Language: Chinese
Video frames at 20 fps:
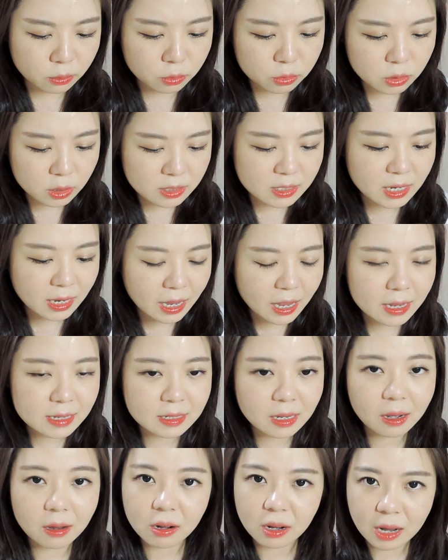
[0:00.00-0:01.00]
我说你再看一
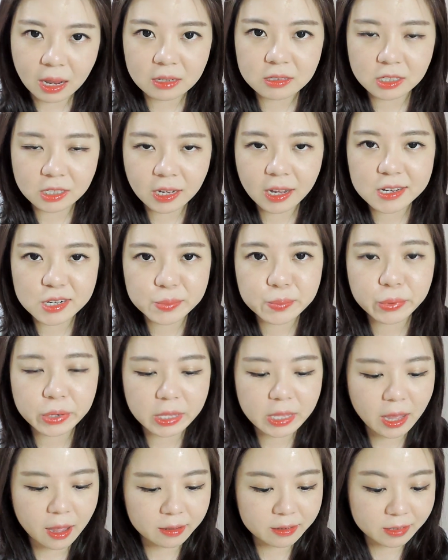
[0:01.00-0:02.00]
下，好了，两只应该是不
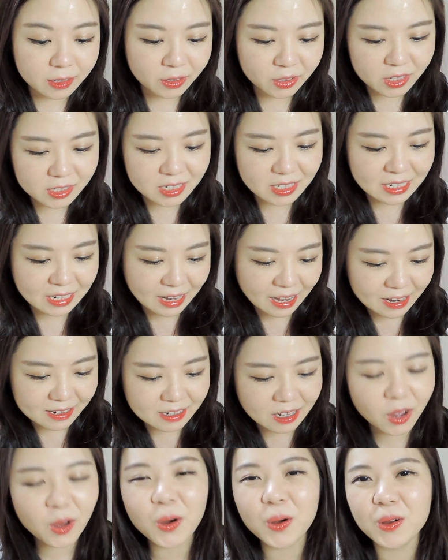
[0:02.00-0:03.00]
一样的。然后他自己看
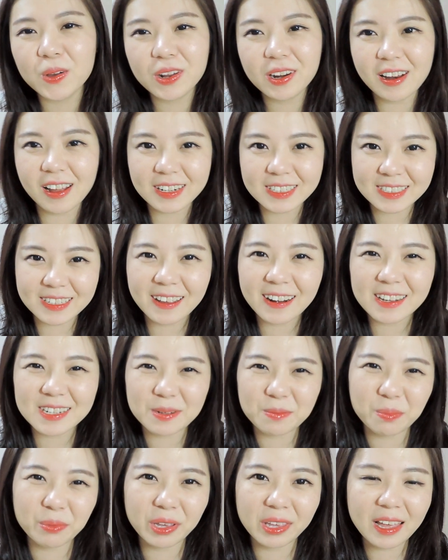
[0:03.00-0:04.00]
一下，哦，两只还
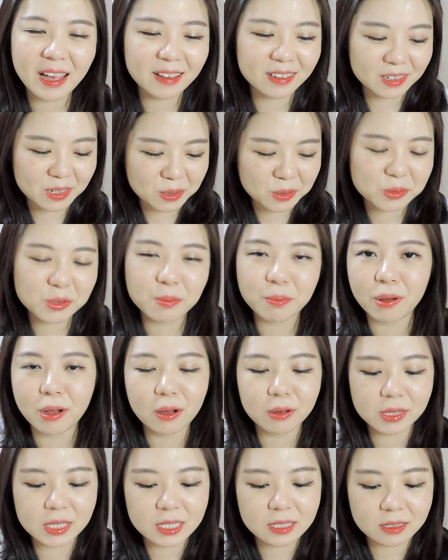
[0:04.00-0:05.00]
是不一样的。然后说不
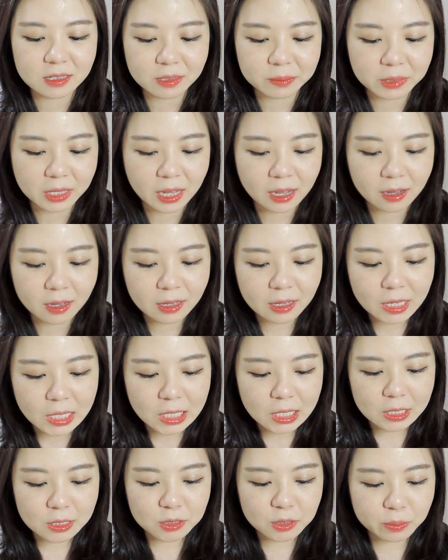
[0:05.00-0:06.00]
好意思，怎么样？
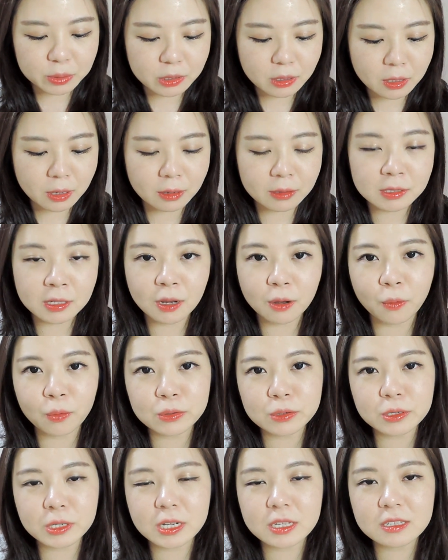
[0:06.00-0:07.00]
就比较搞笑，
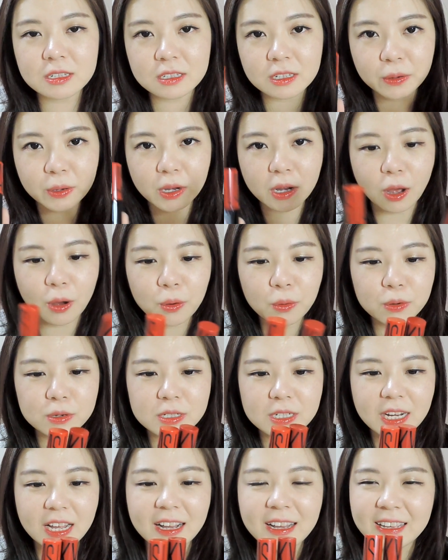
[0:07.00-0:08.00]
工作人员自己会搞混
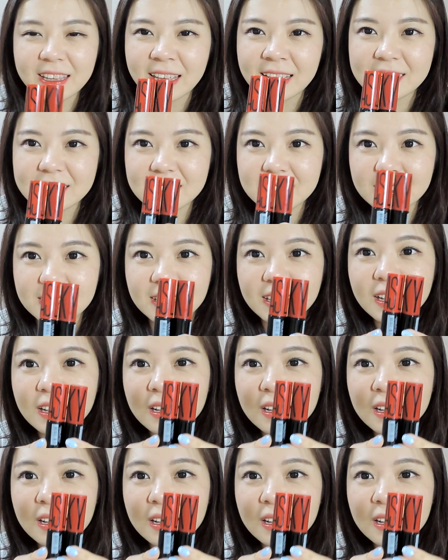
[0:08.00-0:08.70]
这两个颜色。